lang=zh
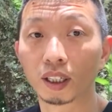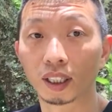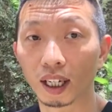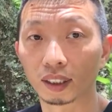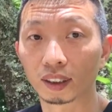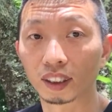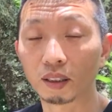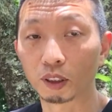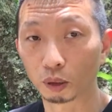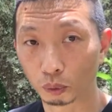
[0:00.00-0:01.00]
那
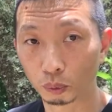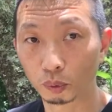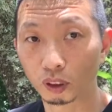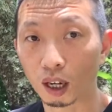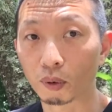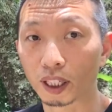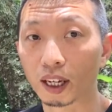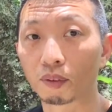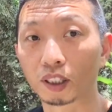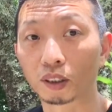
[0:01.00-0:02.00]
这本书让我
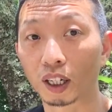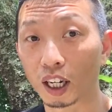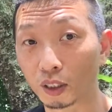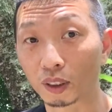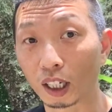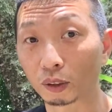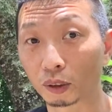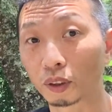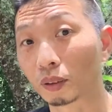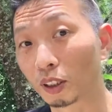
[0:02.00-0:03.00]
看完以后很有感觉，
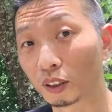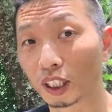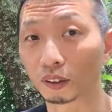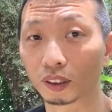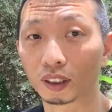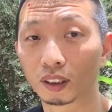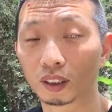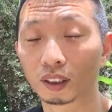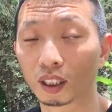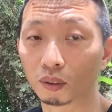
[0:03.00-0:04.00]
为什么很有感觉？
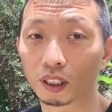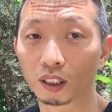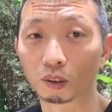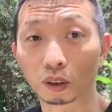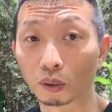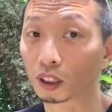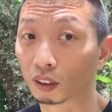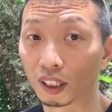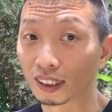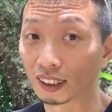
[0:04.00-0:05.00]
各位，我从小
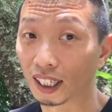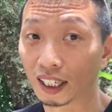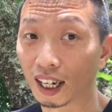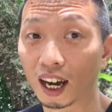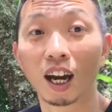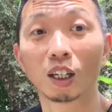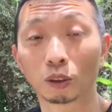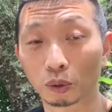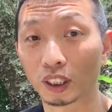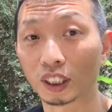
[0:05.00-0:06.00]
就爱自然啊，
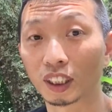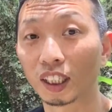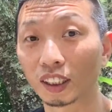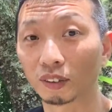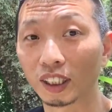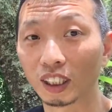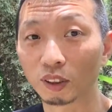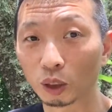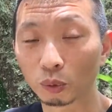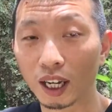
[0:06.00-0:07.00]
所以一定要喜欢这
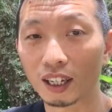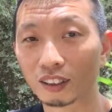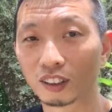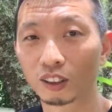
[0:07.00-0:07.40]
本书啦。